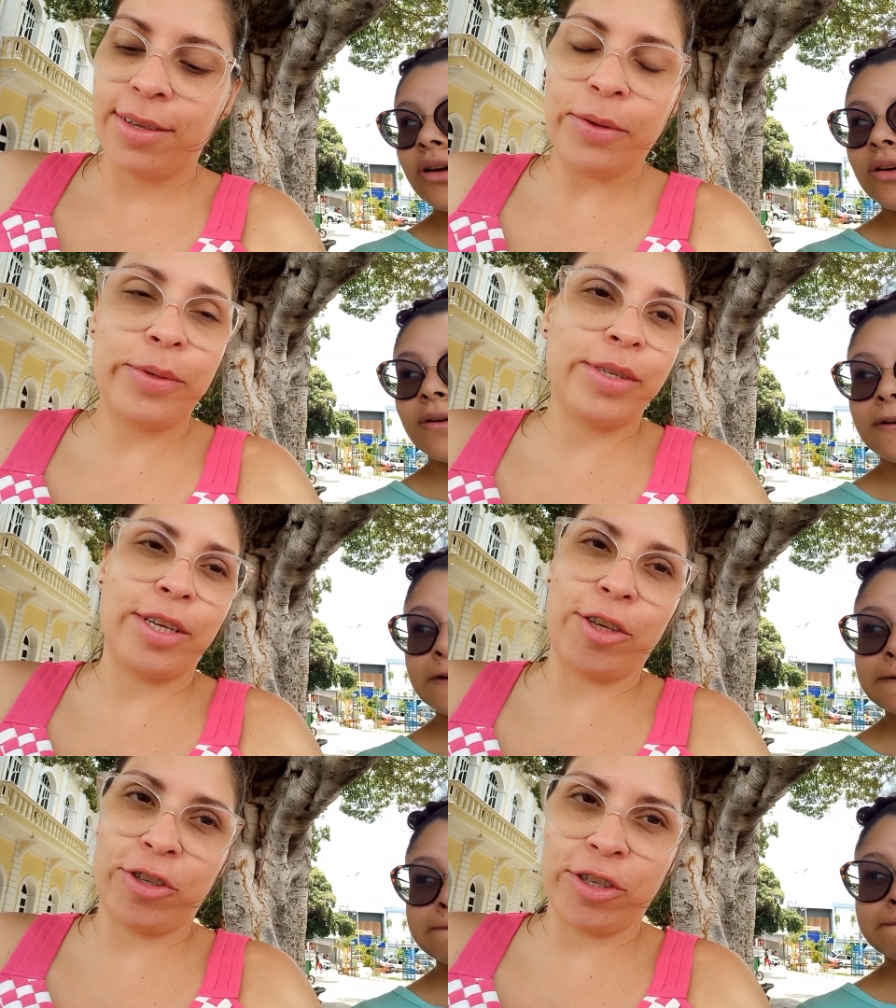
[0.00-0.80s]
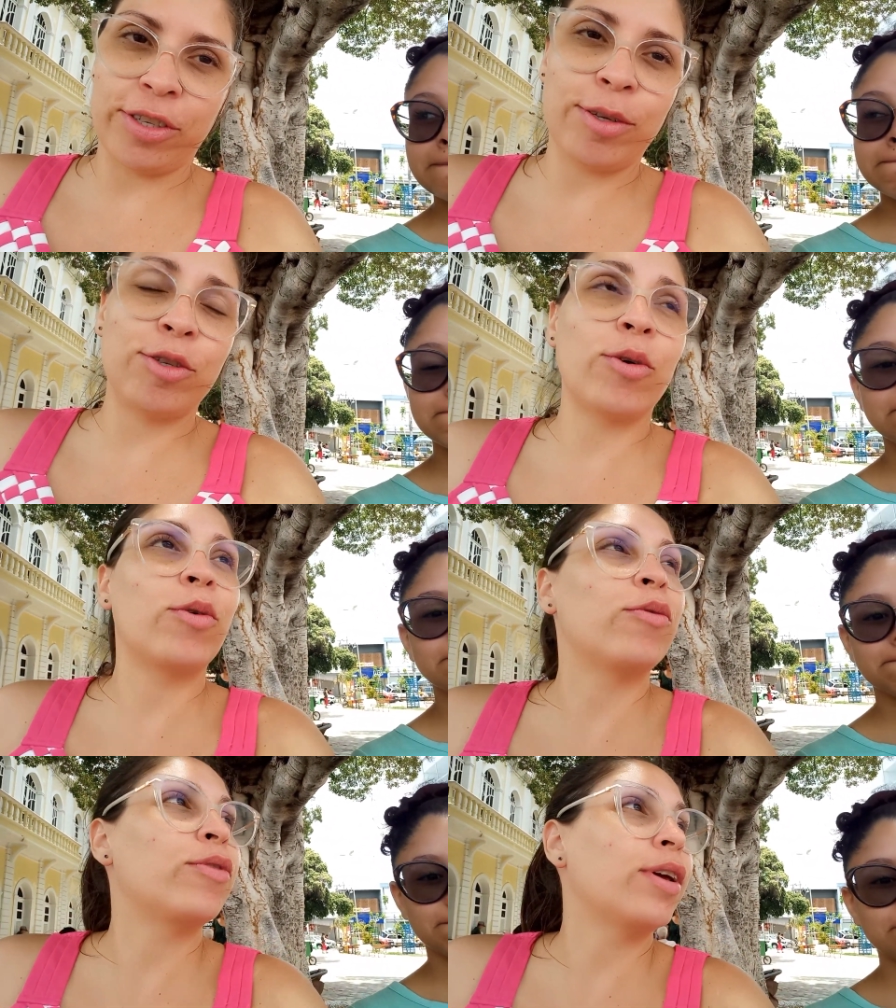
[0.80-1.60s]
Ou seja, não estou
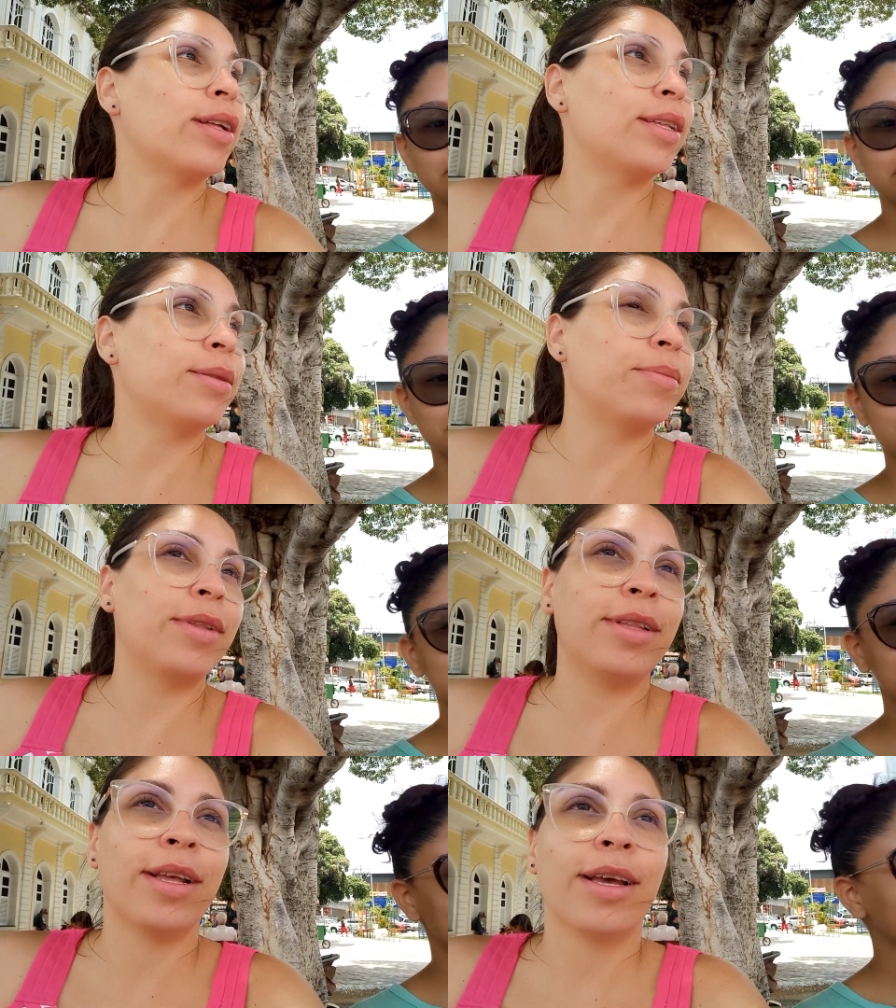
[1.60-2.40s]
confiando em mim.